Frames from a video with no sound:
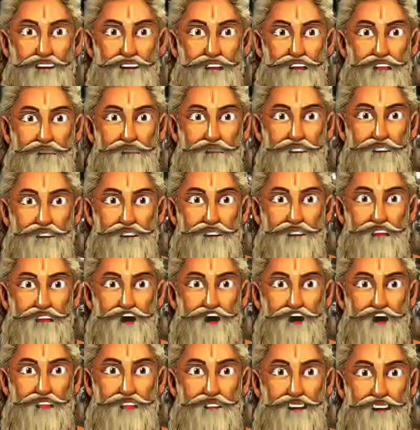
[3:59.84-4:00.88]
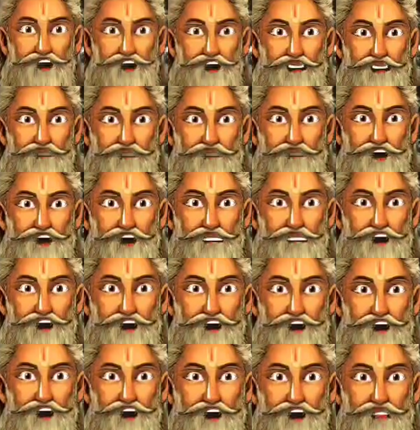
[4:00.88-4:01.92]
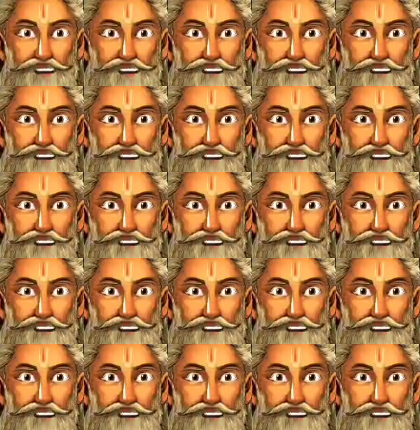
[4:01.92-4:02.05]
इसके साथ ही यह भी मान्यता